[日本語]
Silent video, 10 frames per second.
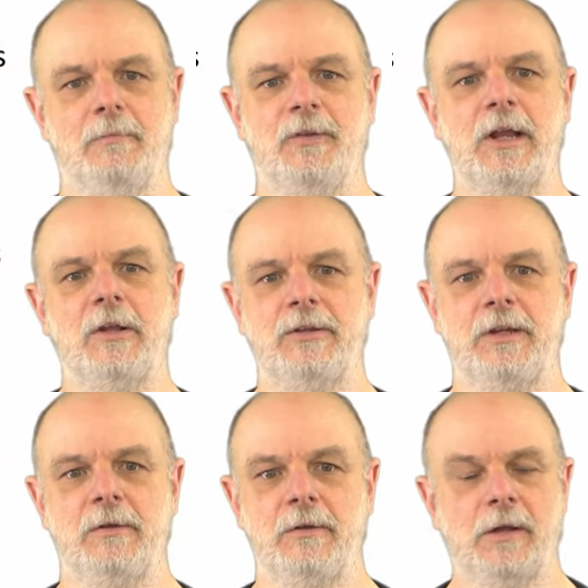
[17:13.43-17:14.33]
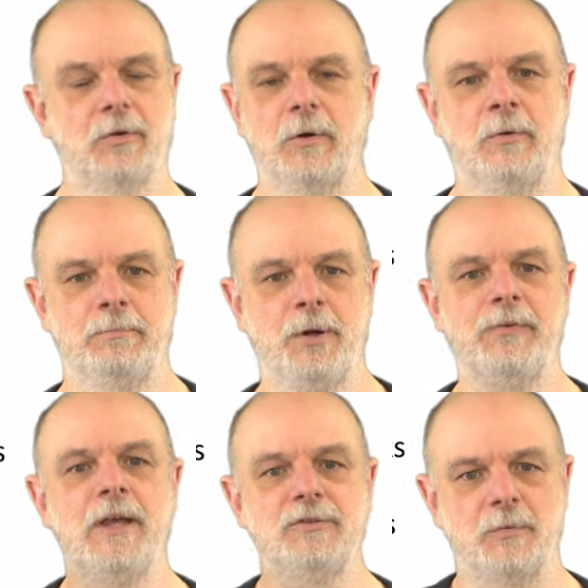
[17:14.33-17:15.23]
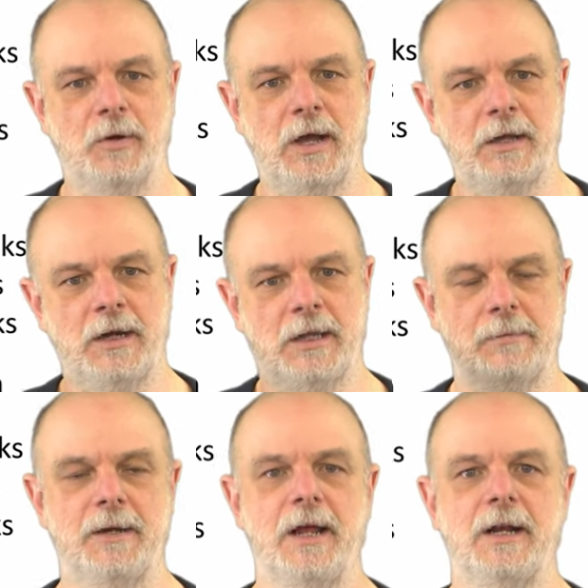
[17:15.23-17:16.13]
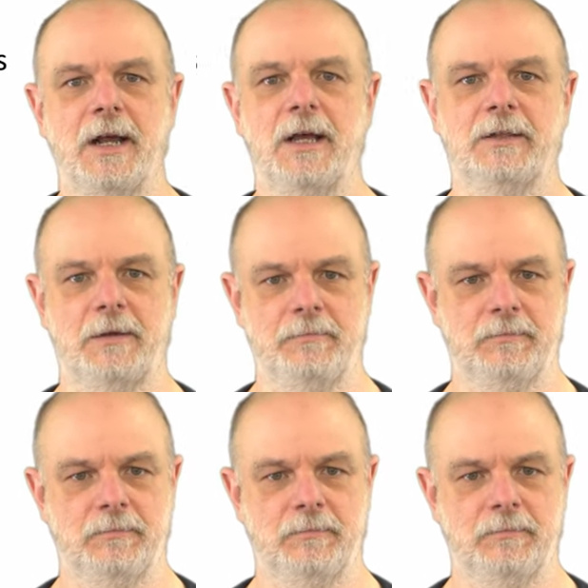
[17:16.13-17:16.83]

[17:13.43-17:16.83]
フィデリティ、えっと、ピュリフィケーションをかけなければならなかった。